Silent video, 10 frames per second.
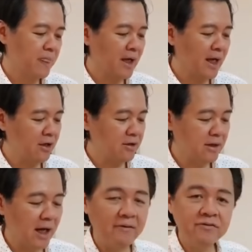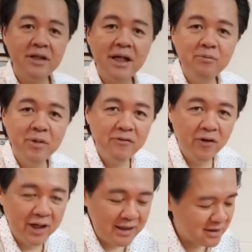Ngayon, after number
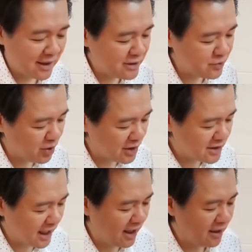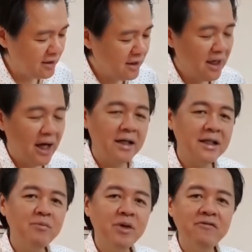4, na-stretch mo na siya, ang
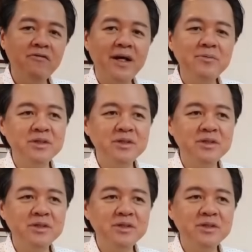number 5